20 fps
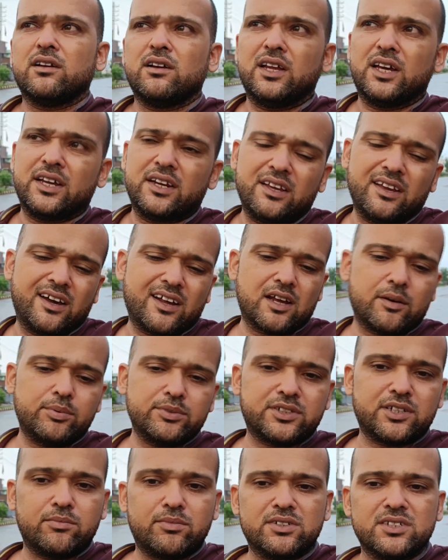लेकिन यार अब
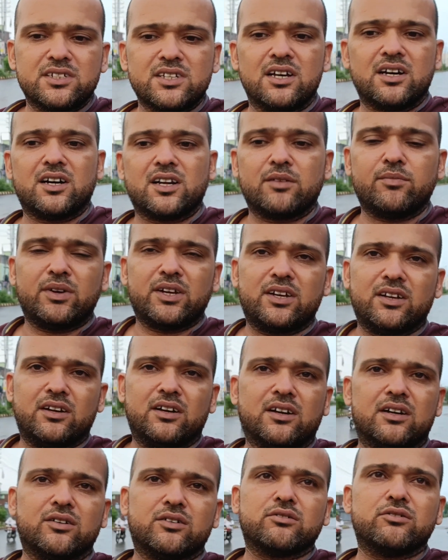समझ नहीं आ रही मैं
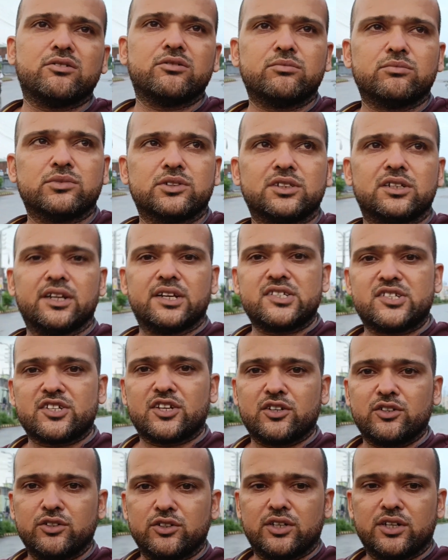क्या करूँ मुझे
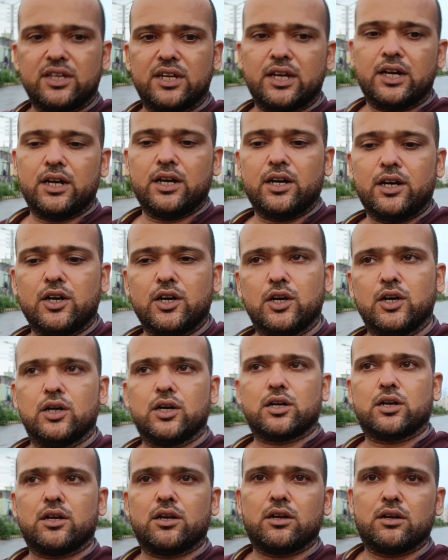टेंशन हो रही है
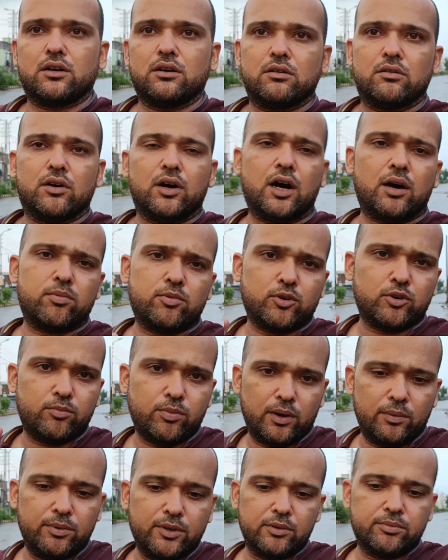और आप
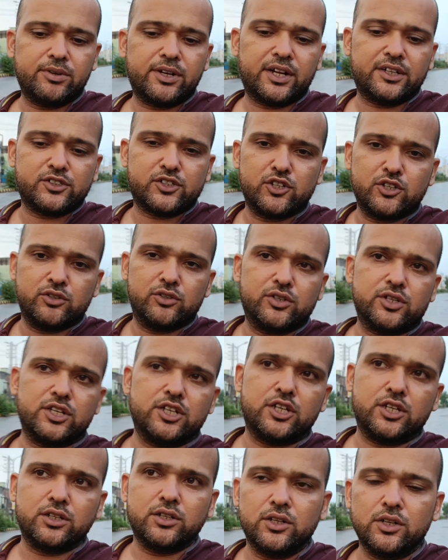भाभी को भी टेंशन हो रही
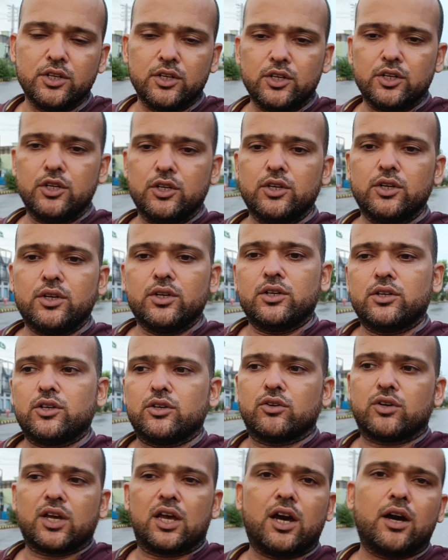है
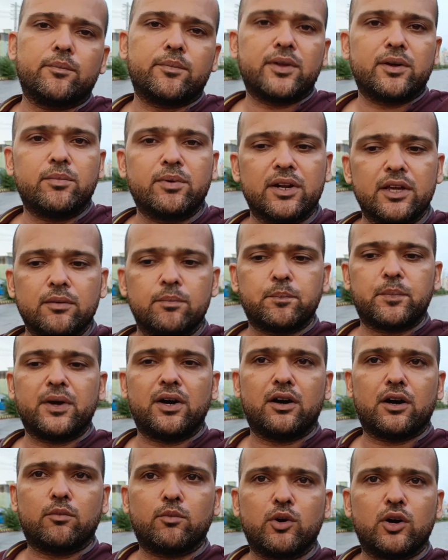क्योंकि हमने बड़ी
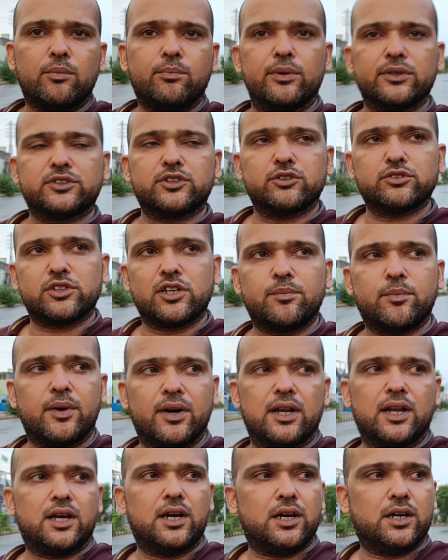प्यार मोहब्बत से उसे
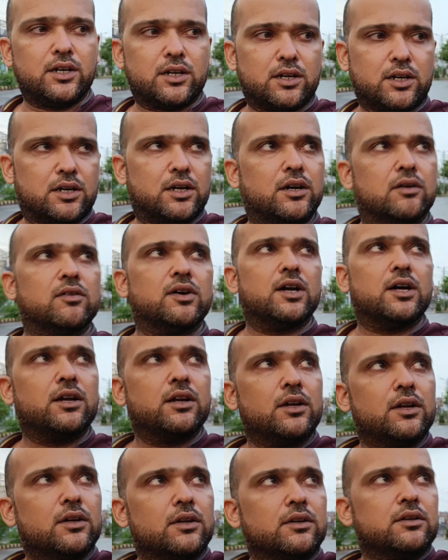पाला और रखा हुआ
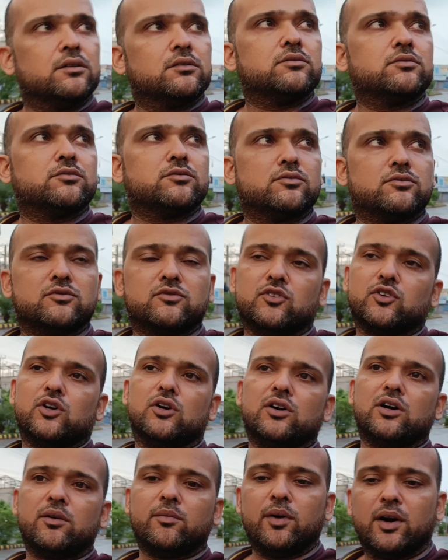है वो
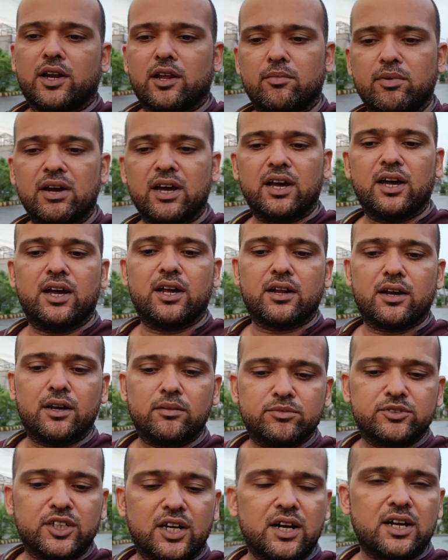हमारे बगैर
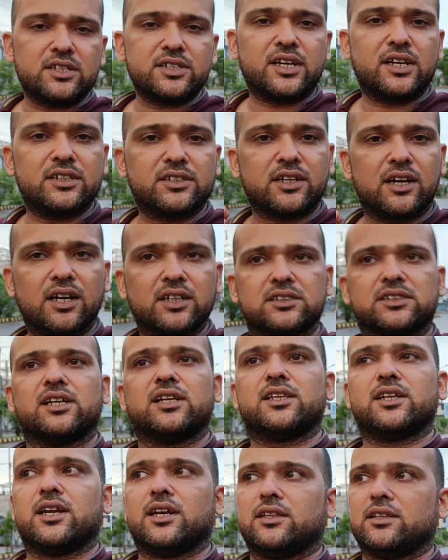हम जहाँ जाए साथ
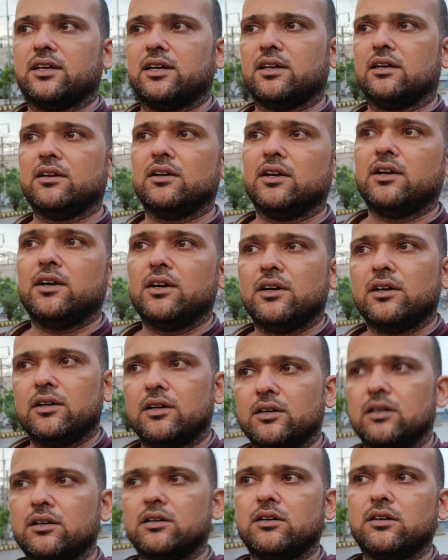साथ रहता
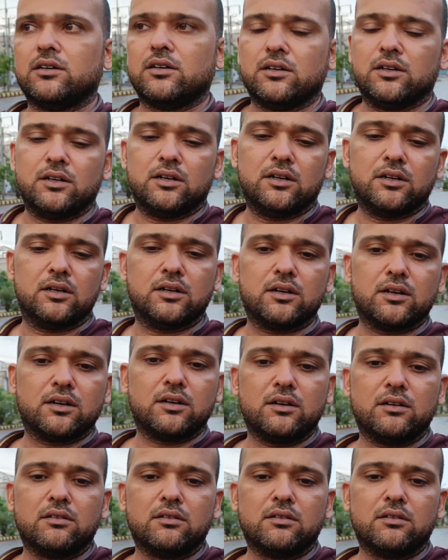है और